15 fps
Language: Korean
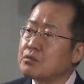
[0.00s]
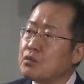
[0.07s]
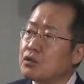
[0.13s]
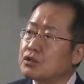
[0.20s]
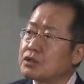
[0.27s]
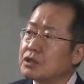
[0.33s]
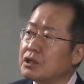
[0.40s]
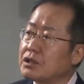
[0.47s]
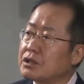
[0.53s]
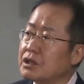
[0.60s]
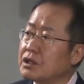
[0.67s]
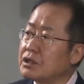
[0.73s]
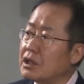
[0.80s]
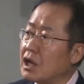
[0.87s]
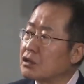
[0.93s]

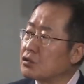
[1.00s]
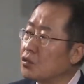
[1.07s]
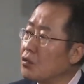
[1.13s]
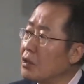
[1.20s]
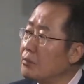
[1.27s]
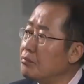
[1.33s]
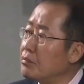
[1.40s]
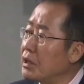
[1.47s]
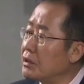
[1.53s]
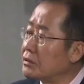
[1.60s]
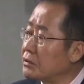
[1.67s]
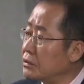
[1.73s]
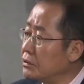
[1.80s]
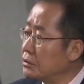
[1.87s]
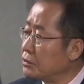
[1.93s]
못지않게 낙동강
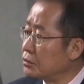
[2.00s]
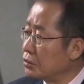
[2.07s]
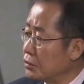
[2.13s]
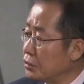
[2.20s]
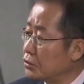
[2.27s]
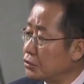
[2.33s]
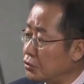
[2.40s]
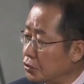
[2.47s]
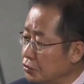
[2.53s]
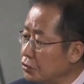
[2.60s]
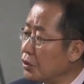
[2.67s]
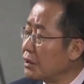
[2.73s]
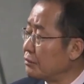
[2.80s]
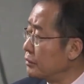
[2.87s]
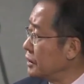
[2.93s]
벨트도
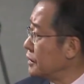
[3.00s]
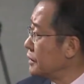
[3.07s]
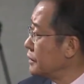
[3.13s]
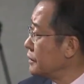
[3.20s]
중요합니다.